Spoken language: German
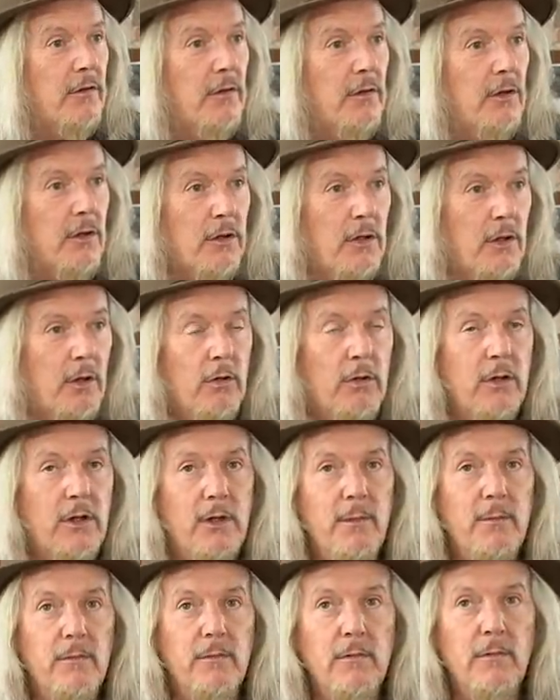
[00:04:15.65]
sondern auch
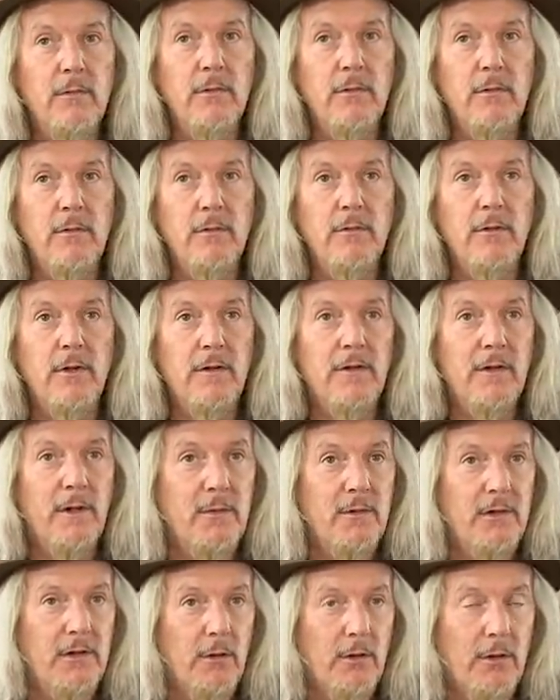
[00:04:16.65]
eben, das
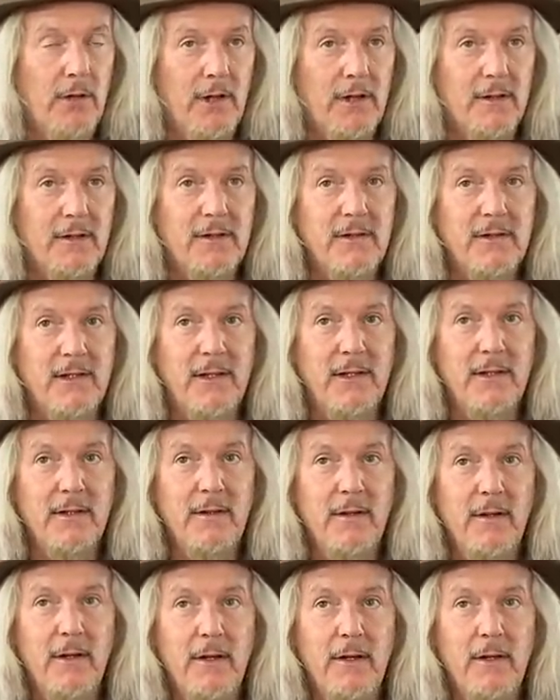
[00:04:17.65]
habe ich ja auch gerade
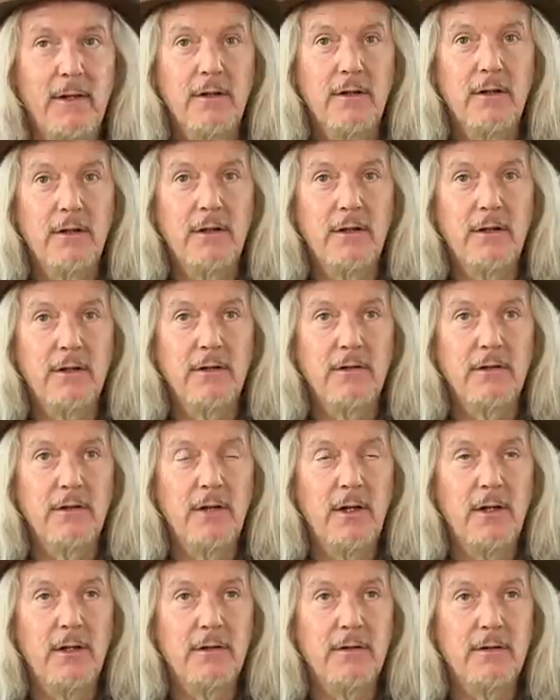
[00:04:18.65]
gesagt, die
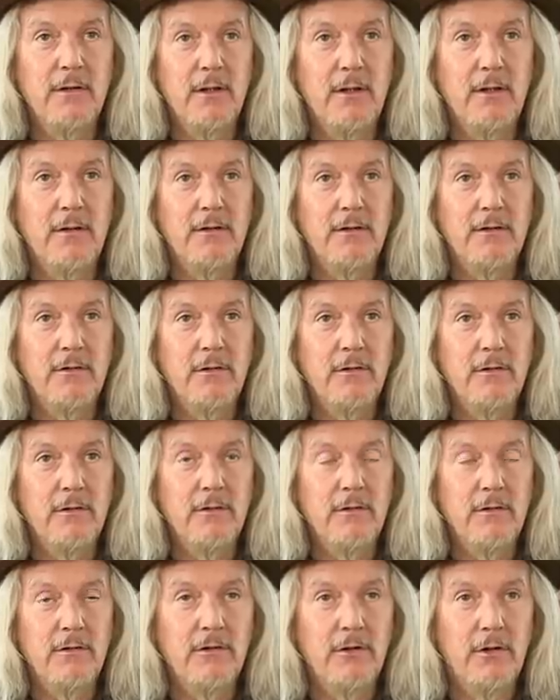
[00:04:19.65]
Kirche als, als äh,
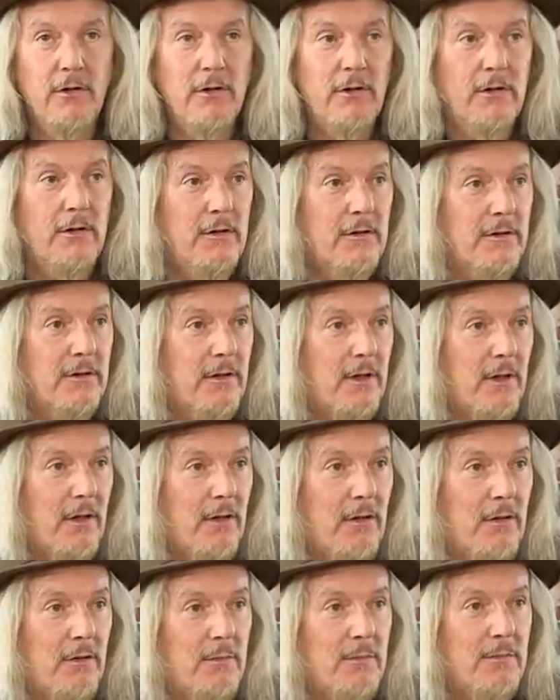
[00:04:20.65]
Säule des
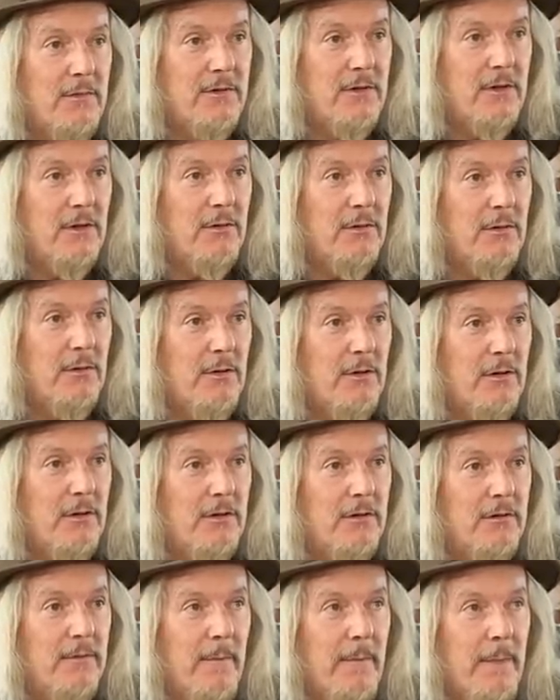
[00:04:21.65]
Glaubens
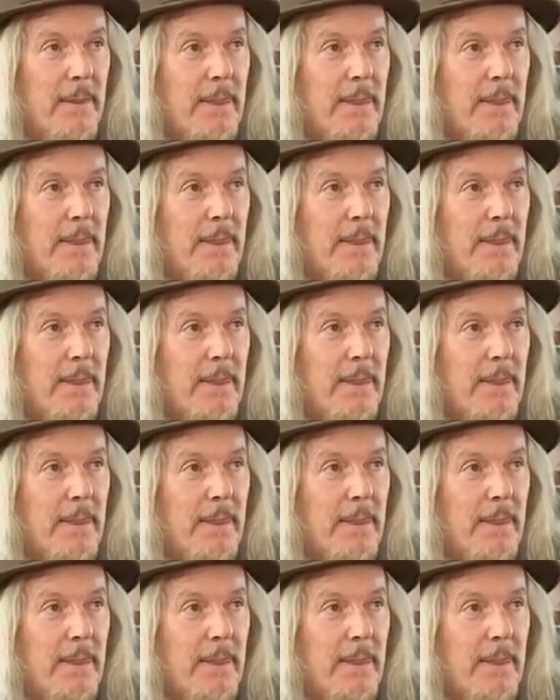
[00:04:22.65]
natürlich,